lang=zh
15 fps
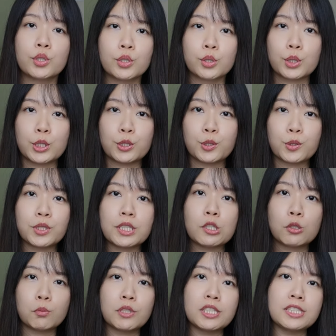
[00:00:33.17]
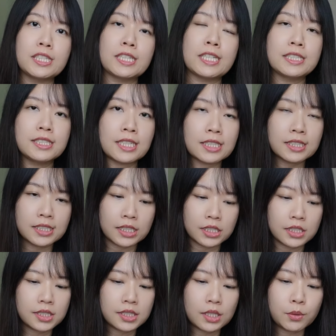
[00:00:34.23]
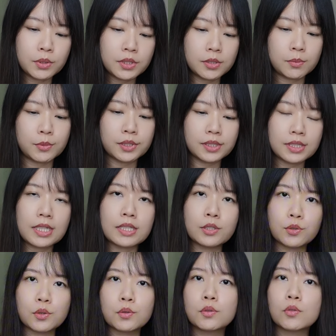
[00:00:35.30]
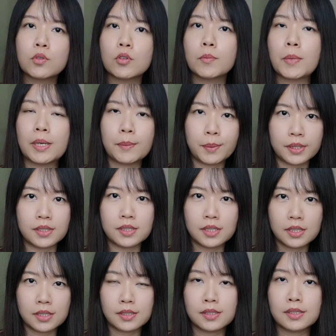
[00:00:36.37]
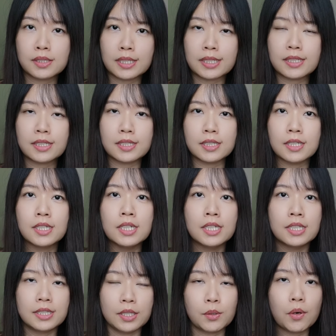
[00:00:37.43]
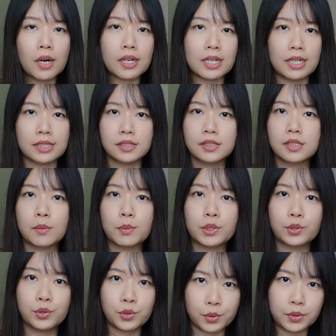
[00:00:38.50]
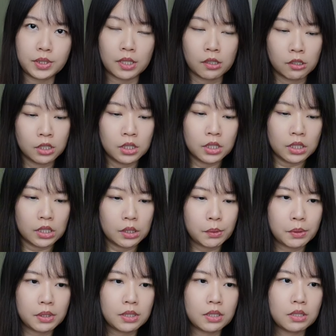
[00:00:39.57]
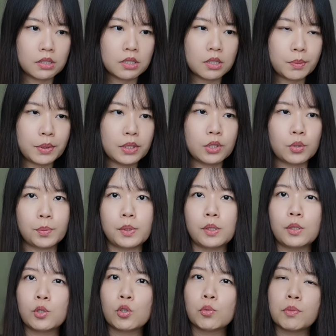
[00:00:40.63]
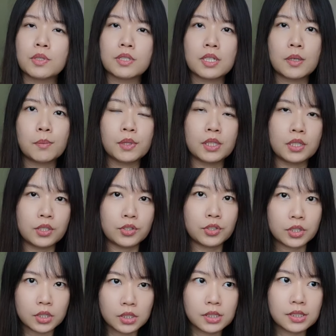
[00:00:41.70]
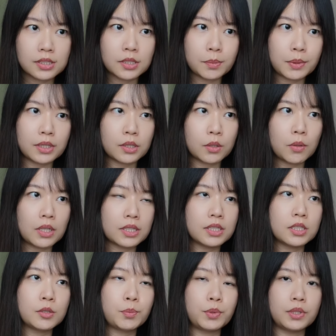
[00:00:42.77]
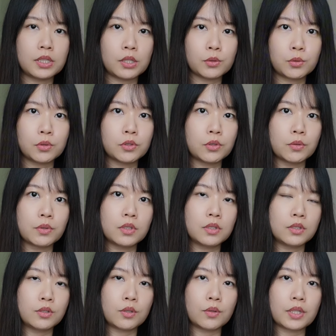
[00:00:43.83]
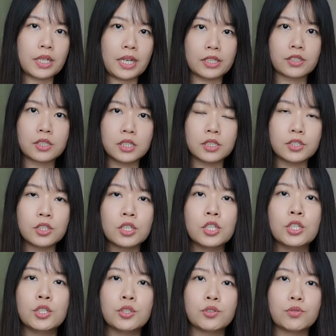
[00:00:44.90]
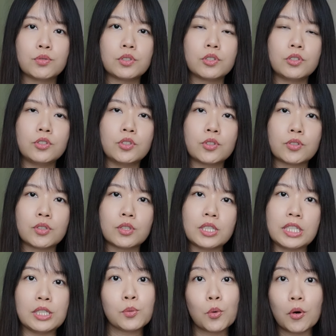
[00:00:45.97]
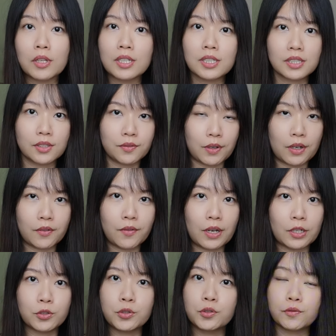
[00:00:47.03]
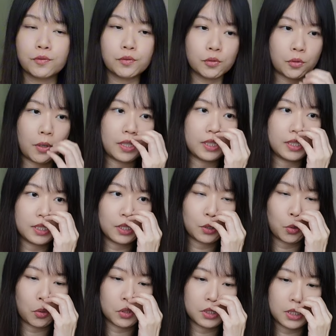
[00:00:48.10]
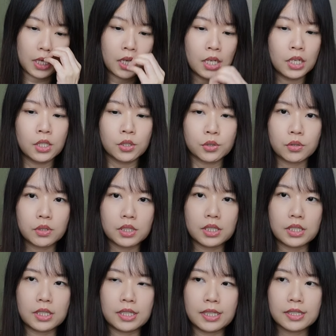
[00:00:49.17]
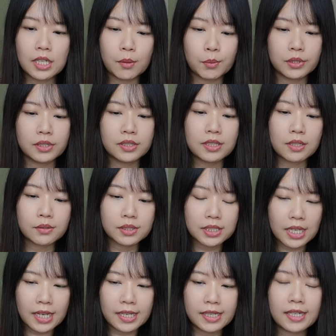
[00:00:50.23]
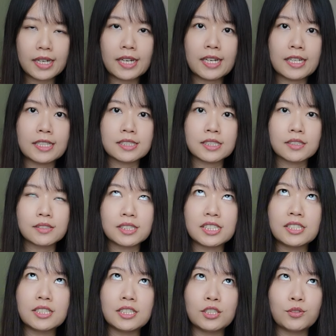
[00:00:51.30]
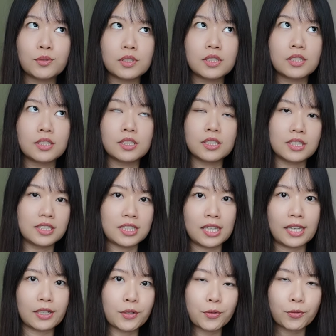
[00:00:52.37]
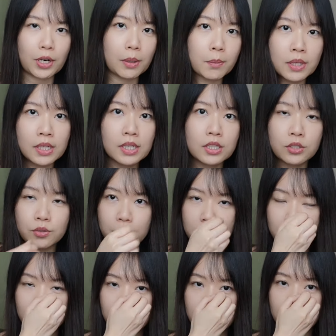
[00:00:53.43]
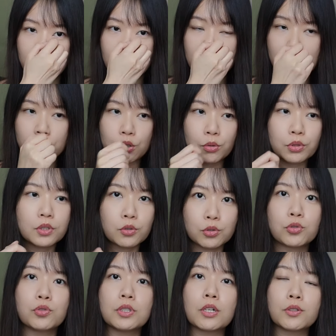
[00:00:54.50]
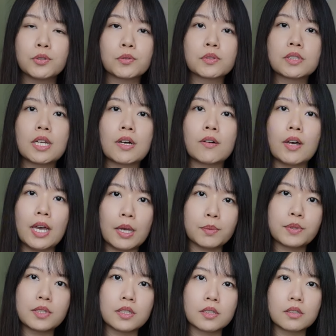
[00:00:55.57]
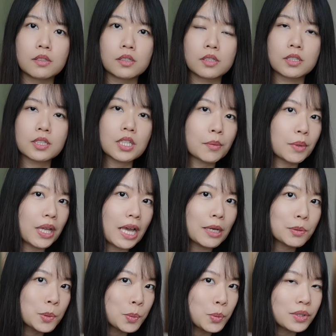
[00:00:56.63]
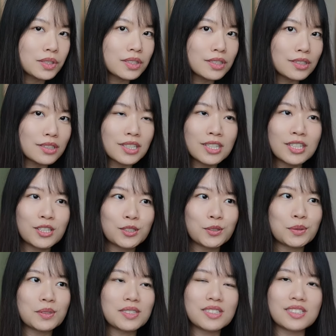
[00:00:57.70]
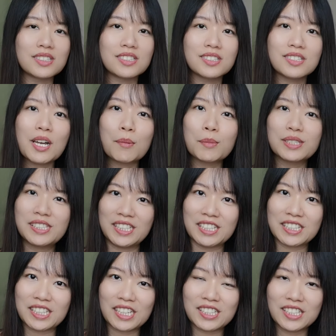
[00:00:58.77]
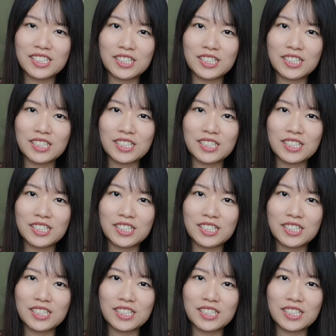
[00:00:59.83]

OK， 首先我们先来讲解一下为什么在中国买本地的那个电话卡是那么的重要，因为这边有别于我们在 Malaysia 这边的话是比较多都是走 cashless，就是用 e-wallet 的方法去付款的一个国家，所以连他们叫菜啊、叫滴滴，就是像来 Grab。 就是都是需要用到 apps 的，可是他们的 apps 不是就是那么简单而